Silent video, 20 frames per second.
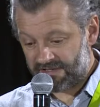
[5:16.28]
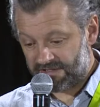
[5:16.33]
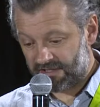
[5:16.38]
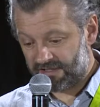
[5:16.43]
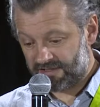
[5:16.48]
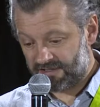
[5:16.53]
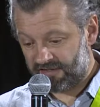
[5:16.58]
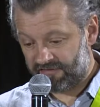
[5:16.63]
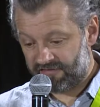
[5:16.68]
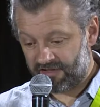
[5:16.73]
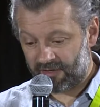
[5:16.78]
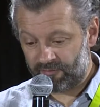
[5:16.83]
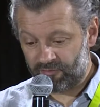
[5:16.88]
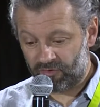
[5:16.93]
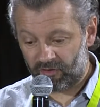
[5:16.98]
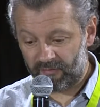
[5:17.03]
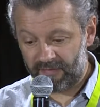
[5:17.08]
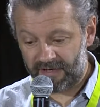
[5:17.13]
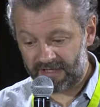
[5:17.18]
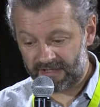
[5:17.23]
ces, fermes
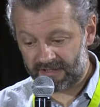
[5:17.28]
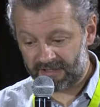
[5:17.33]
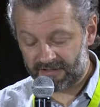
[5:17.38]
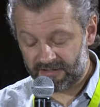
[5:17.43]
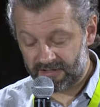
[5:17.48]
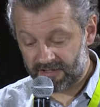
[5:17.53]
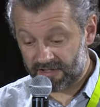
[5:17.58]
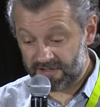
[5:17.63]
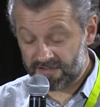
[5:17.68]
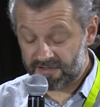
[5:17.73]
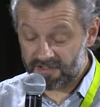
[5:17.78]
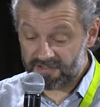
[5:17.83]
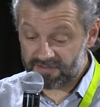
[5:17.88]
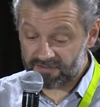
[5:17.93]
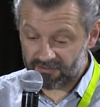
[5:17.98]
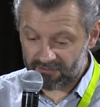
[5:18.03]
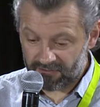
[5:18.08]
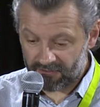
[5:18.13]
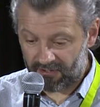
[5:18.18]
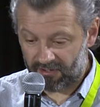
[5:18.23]
urbaines hein, qui
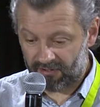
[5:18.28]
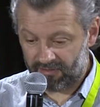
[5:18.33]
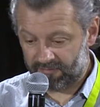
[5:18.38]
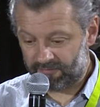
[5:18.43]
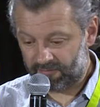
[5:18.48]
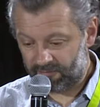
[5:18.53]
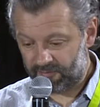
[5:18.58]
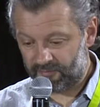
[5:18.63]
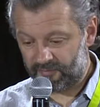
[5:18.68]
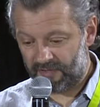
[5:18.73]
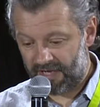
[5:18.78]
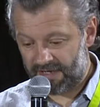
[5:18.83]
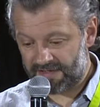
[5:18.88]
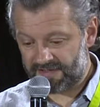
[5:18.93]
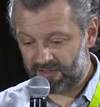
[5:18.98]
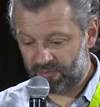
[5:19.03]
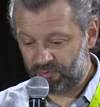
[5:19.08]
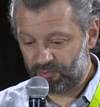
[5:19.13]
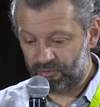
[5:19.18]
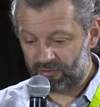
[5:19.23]
existent
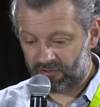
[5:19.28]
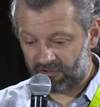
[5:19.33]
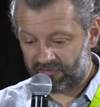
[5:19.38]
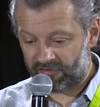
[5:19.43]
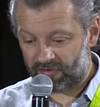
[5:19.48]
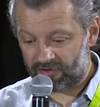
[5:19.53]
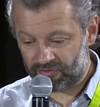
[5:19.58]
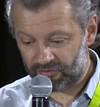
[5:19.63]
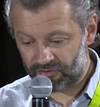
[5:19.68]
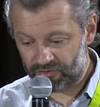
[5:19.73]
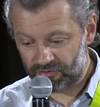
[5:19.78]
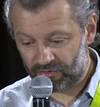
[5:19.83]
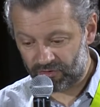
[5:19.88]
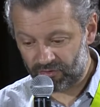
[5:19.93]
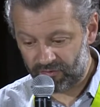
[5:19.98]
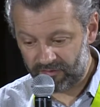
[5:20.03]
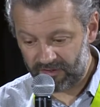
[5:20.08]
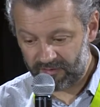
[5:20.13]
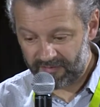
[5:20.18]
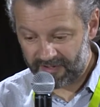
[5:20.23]
assez peu en France
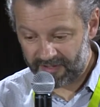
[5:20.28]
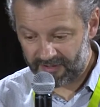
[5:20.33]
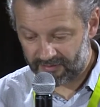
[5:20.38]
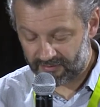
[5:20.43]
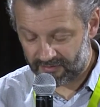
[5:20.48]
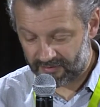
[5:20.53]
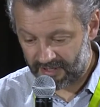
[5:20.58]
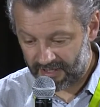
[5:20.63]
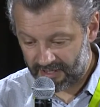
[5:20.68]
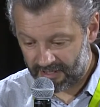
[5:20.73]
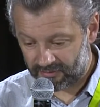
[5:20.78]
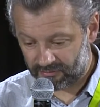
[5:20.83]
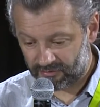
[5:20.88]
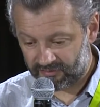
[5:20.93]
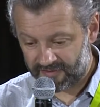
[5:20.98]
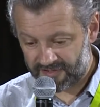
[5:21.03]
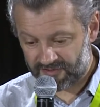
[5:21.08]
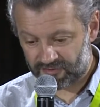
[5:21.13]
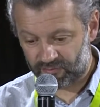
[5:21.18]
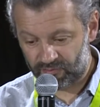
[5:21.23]
aujourd'hui, mais euh, de
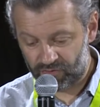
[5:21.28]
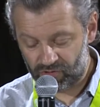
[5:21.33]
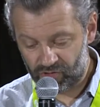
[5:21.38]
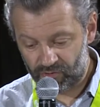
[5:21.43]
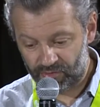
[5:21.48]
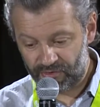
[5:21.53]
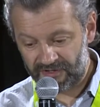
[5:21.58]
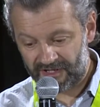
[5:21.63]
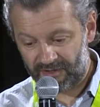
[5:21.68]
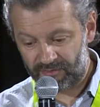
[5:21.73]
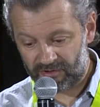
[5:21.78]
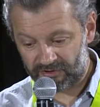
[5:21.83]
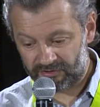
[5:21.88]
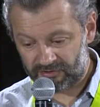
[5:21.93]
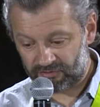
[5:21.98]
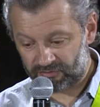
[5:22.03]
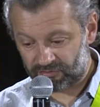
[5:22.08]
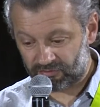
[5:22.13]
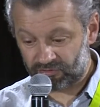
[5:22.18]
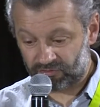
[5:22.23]
façon beaucoup plus
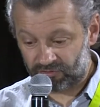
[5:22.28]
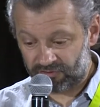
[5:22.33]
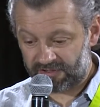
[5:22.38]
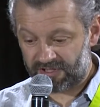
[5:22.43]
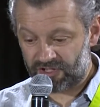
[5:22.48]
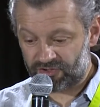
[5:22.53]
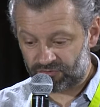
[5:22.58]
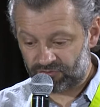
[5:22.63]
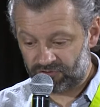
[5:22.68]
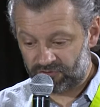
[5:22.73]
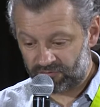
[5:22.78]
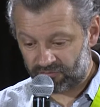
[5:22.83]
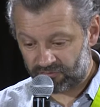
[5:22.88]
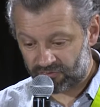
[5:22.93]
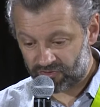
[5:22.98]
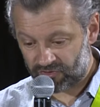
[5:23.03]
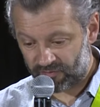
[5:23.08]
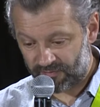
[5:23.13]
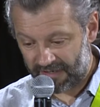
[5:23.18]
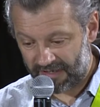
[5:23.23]
importante dans d'autres régions du
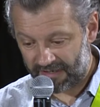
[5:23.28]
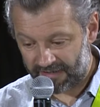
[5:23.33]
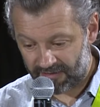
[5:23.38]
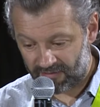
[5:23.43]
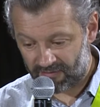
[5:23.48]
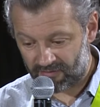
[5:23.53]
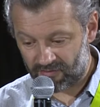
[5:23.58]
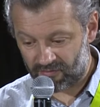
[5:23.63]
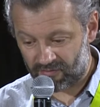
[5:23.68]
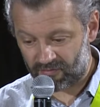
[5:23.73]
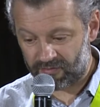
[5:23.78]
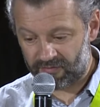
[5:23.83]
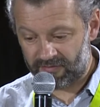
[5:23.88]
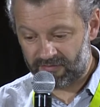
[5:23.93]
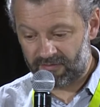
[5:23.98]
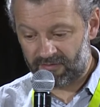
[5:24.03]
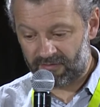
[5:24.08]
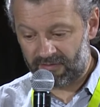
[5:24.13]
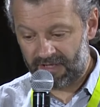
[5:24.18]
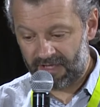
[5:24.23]
monde, j'en parlerai en,
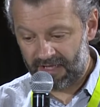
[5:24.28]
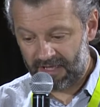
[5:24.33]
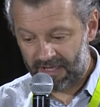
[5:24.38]
conclusion,